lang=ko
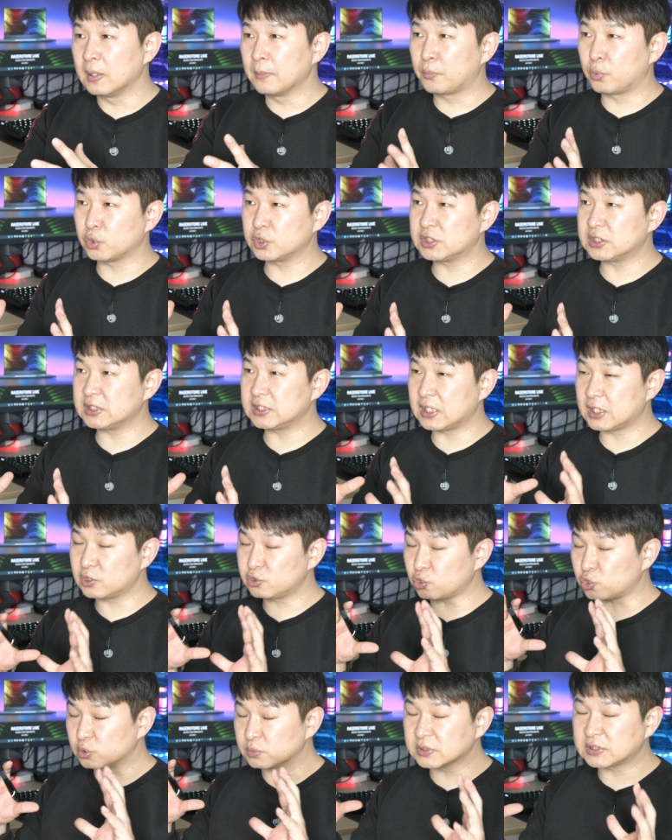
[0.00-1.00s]
보시기에는
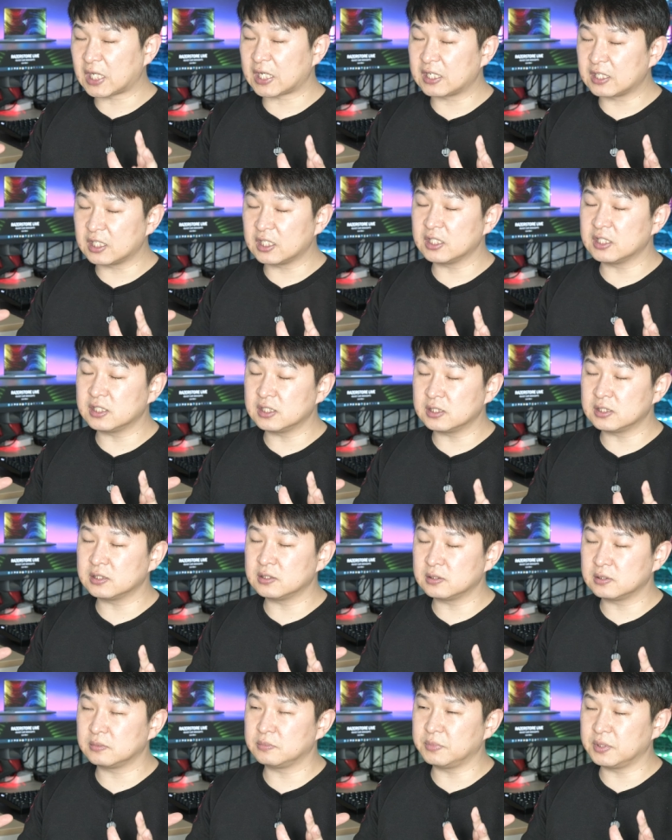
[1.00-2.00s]
조금은 다른
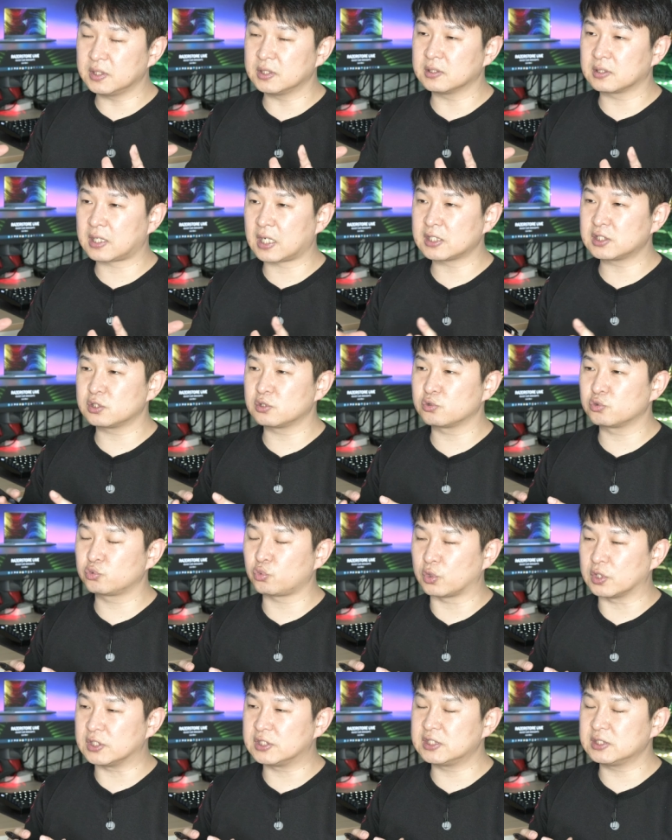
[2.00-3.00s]
의미를 가질
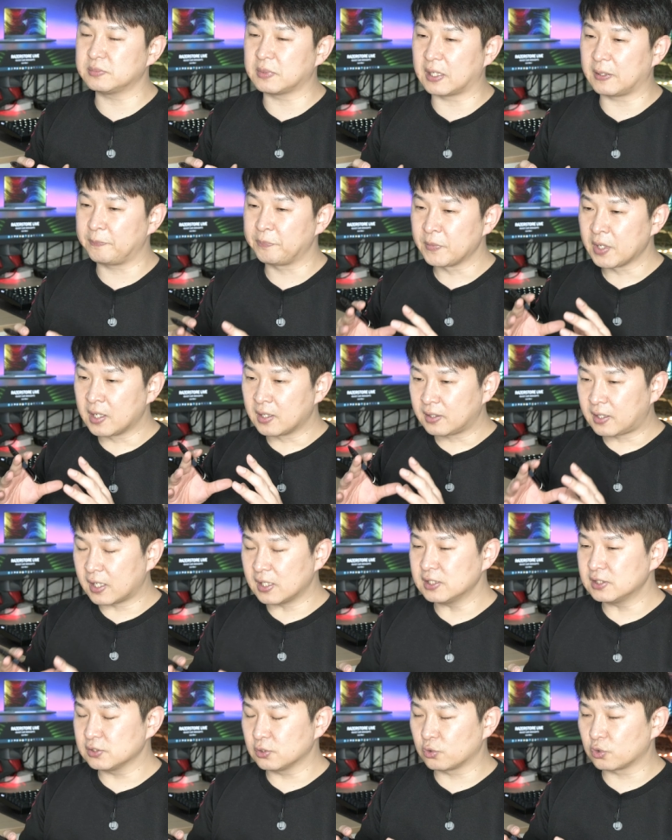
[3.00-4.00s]
수도 있지만
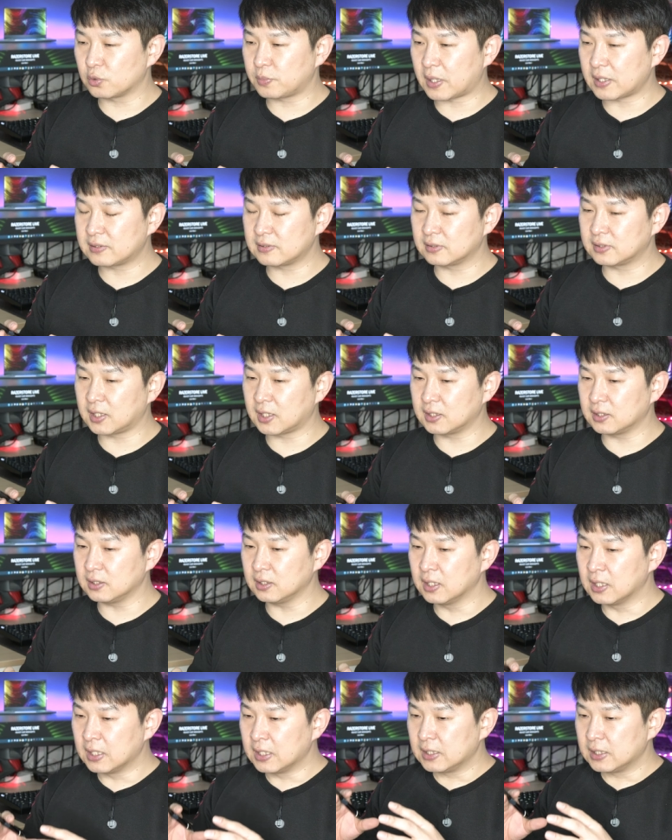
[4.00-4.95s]
개인적으로 봤을 때는